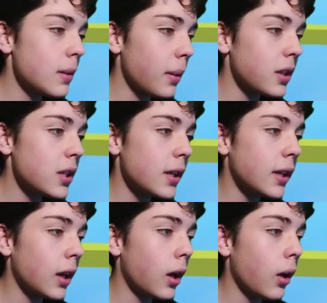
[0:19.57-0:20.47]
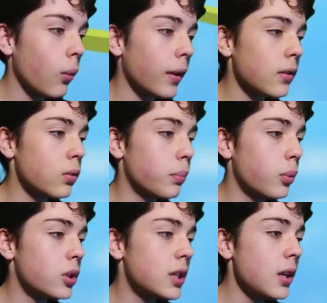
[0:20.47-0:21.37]
c'est parti les gars, là on a ce
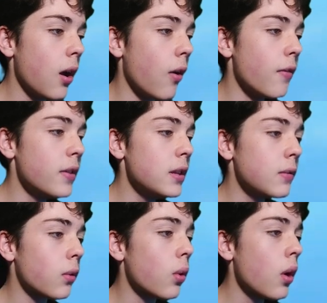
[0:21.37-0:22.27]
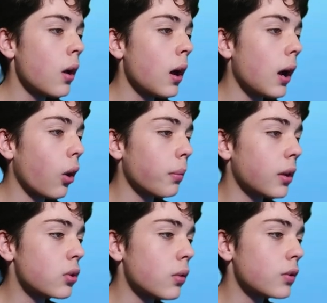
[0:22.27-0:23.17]
petit niveau alors
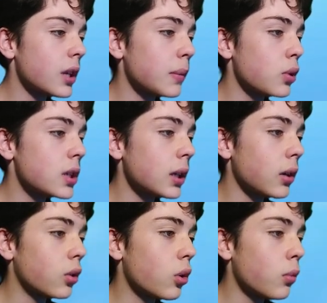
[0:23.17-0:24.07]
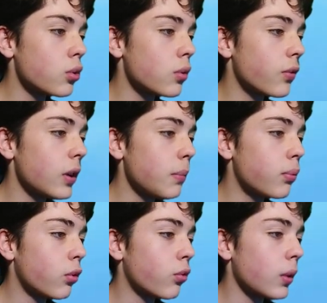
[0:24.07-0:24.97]
bien sûr, vous allez me dire comment je fais
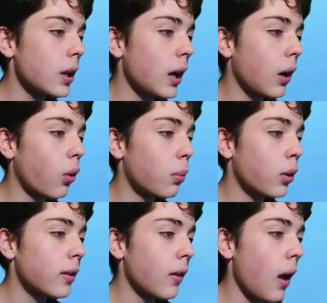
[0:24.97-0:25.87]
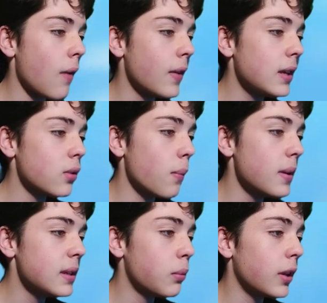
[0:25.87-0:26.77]
pour jouer à Roblox avec
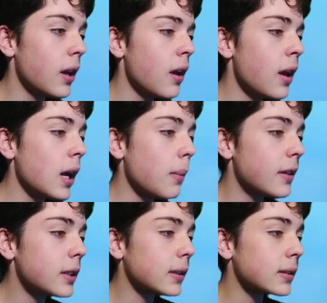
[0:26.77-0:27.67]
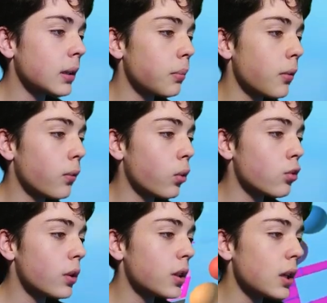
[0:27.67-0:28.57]
mes abonnés. Et eh bah ben, c'est très simple, vous
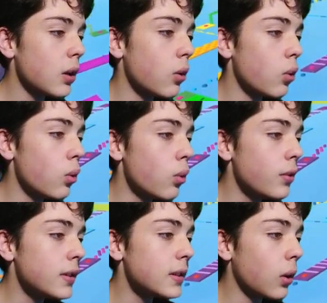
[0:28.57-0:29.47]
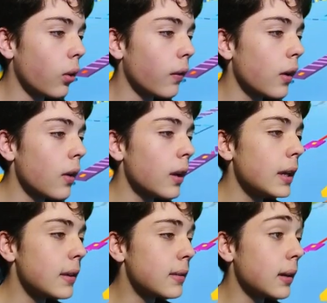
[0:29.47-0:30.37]
rejoignez euh, le Discord
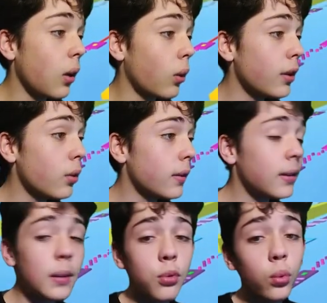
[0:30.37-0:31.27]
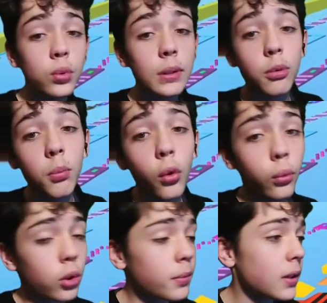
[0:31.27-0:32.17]
et c'est en ligne de description tout simplement.
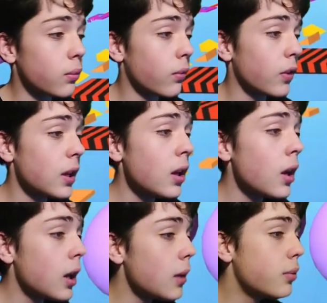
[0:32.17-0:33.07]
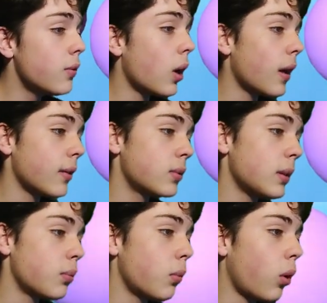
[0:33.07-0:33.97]
Donc comme ça vous venez et puis voilà tout
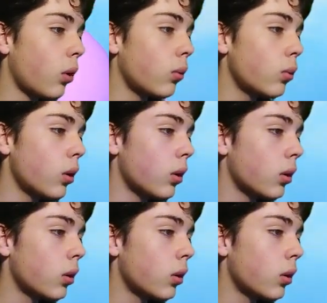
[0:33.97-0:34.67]
simplement. Oula,